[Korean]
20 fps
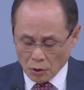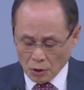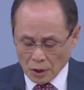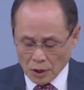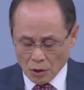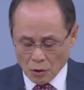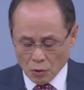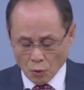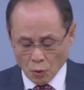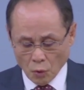
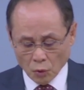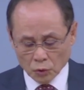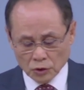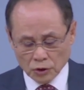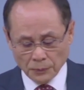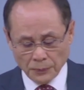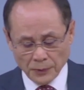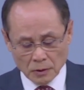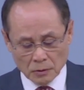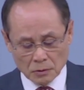
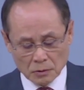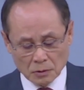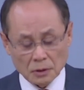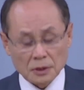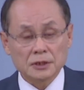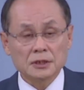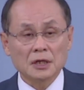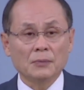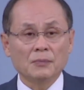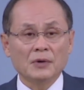오트버그 이
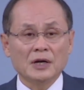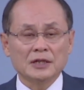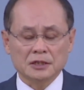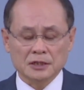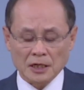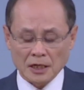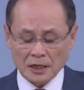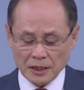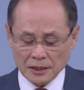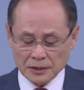사람은 아직
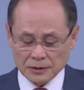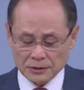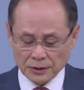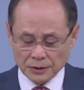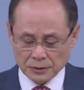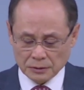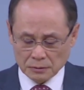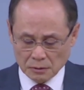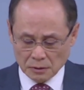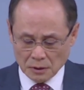
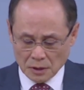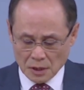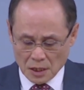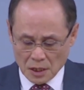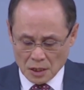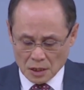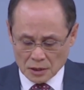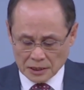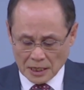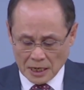살아있어요.
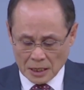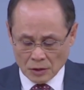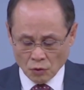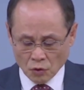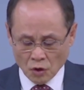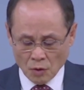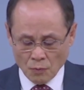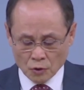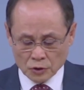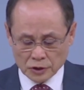
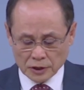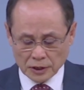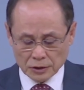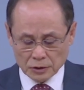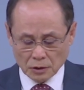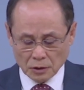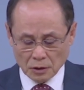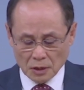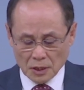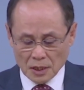장로교
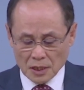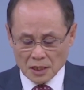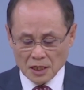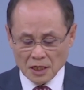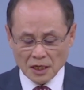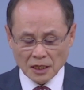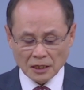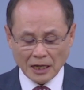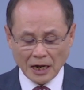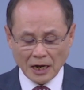목사죠.
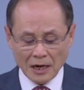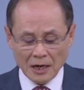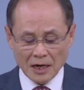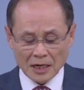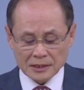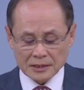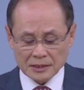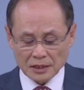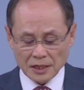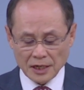이
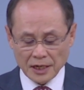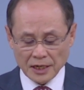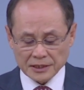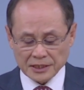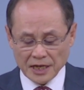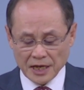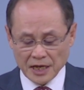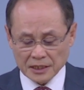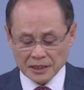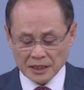달라스의
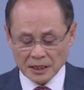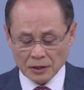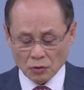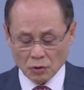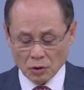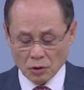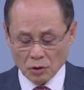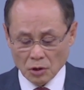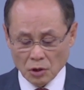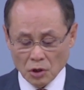
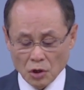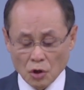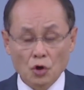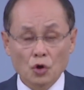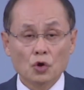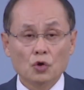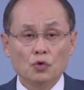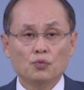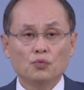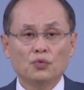제자로
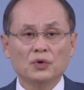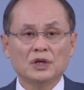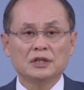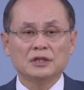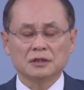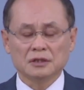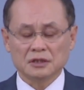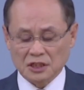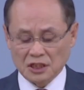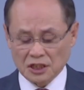
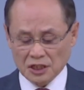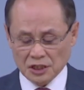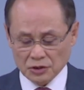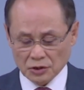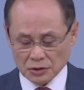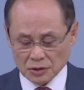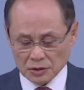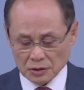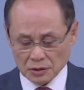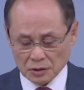위드
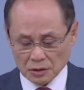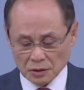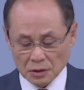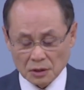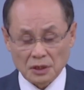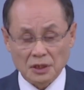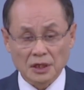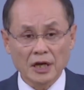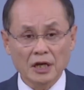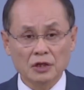지저스
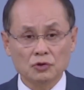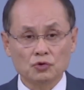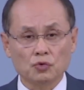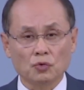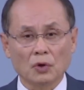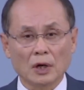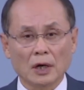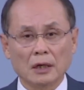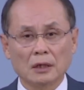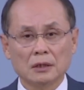
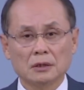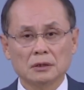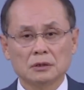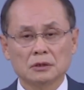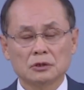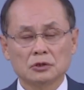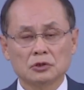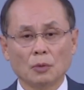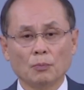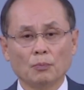예수와
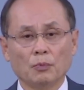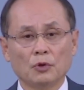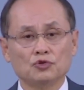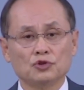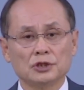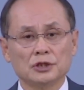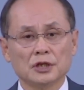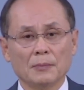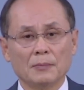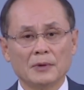전번주
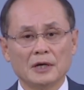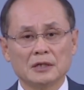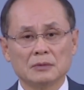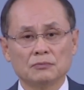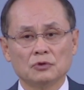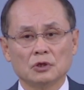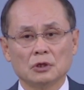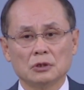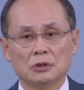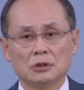제가
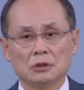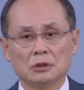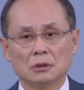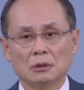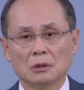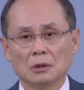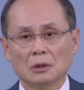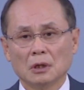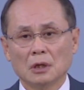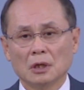말씀드렸죠.
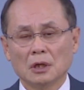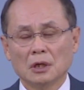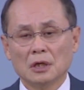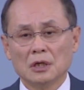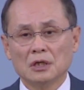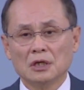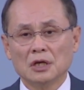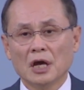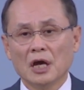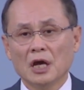
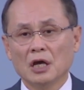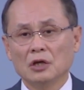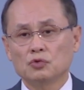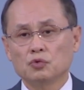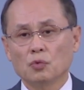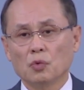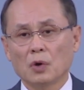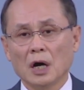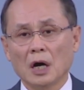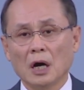
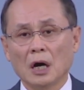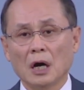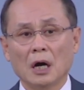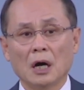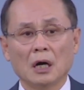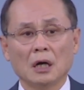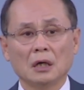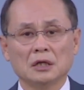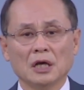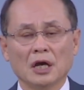
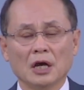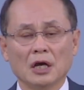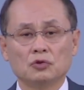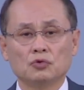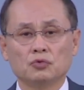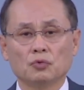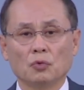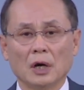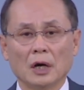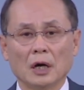예수와
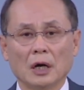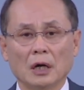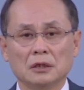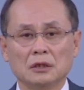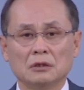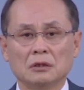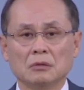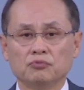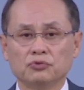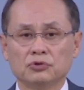예수와
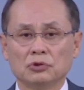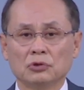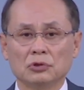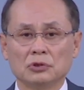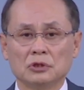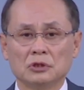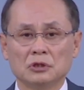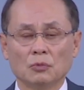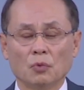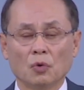이게 무슨
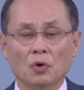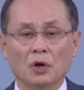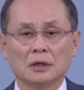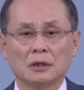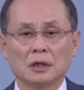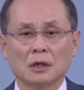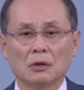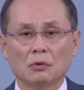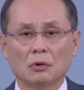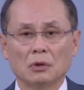뜻인지
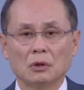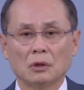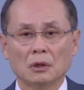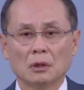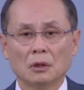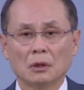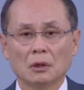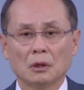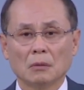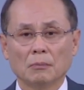몰랐다고
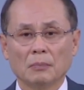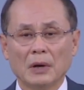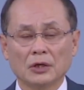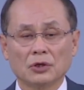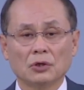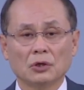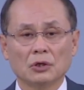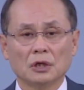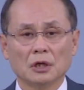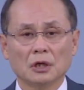박혁이